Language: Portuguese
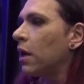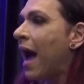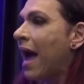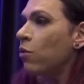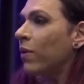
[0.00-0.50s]

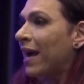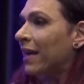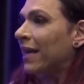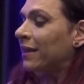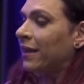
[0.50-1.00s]
Aí o
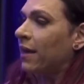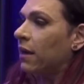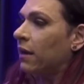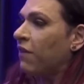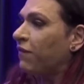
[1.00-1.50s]
cara quer
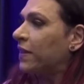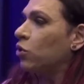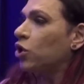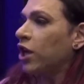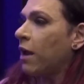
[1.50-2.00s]
ter, quer fazer
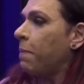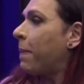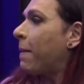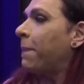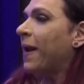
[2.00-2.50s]
o shape
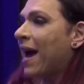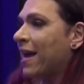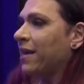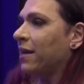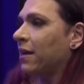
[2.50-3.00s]
pra
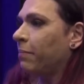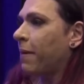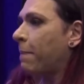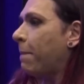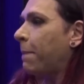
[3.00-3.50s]
praia.
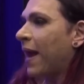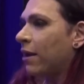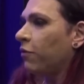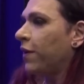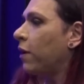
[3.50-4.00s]
Pra ir pra
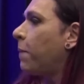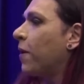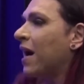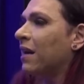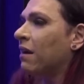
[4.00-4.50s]
praia no verão pro
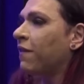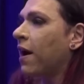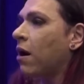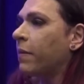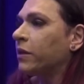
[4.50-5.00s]

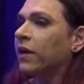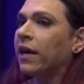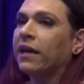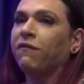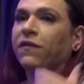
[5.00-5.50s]
carnaval, mas o
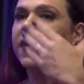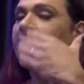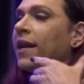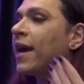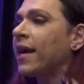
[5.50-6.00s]
cara quer ficar
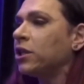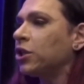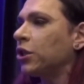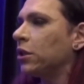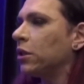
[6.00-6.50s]
na
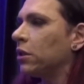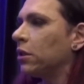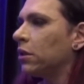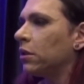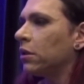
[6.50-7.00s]
night.
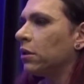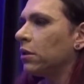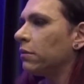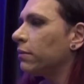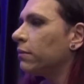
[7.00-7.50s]

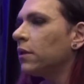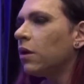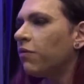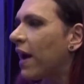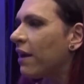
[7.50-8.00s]

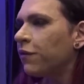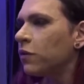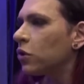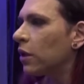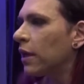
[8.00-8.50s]
Não vai
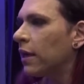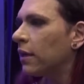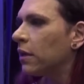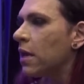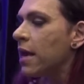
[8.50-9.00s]

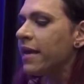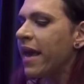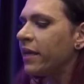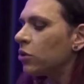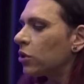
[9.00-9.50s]
funcionar.
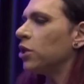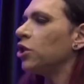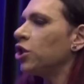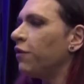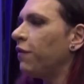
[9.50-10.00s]
E é isso que a
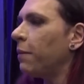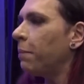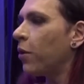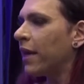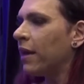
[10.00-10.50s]
gente vê,
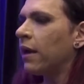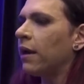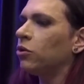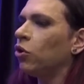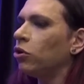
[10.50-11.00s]
porque
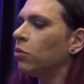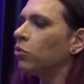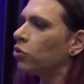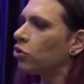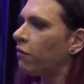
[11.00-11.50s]
todo
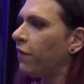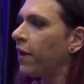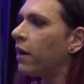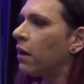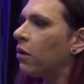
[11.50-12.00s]
mundo só
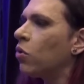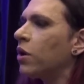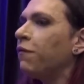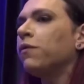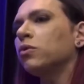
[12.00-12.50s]
vê o
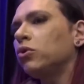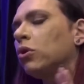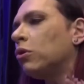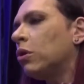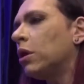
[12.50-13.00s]
que
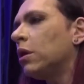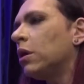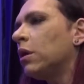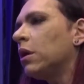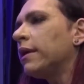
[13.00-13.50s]
funcionou.
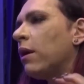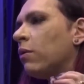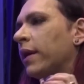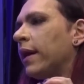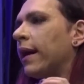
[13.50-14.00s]
Que é
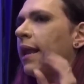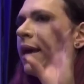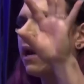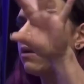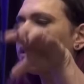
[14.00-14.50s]
o quê? A
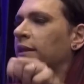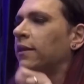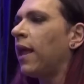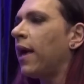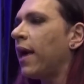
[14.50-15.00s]
galera lá, os
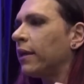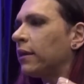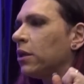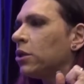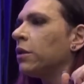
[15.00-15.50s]

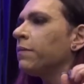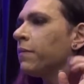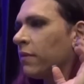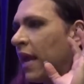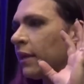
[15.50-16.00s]
atletas,
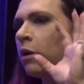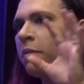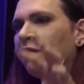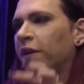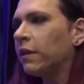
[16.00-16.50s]
né? Que tem
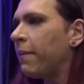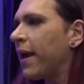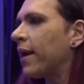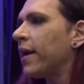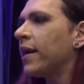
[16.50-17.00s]
uma vida
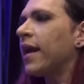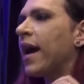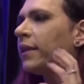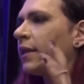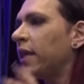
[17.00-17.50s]
mega
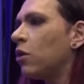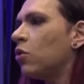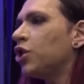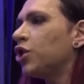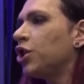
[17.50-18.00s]
regrada, que tem
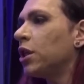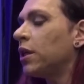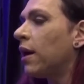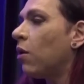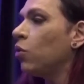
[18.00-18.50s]

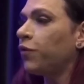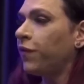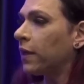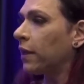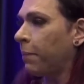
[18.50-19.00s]
rotina. Os
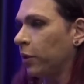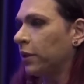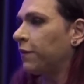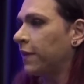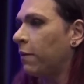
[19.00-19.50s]
filha da
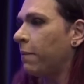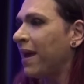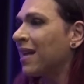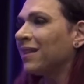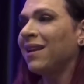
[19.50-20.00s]
puta que fizeram
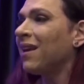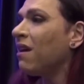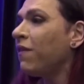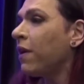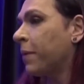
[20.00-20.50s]
merda,
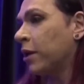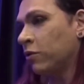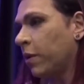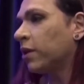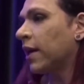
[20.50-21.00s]
ninguém vê, porque eles
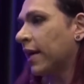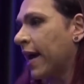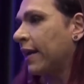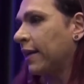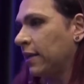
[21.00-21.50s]
não botam a
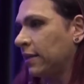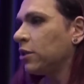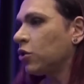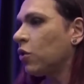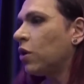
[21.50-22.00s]
cara, né? Eles
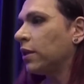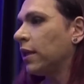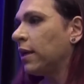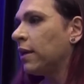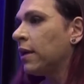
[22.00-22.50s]
se
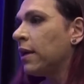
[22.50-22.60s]
escondem, né?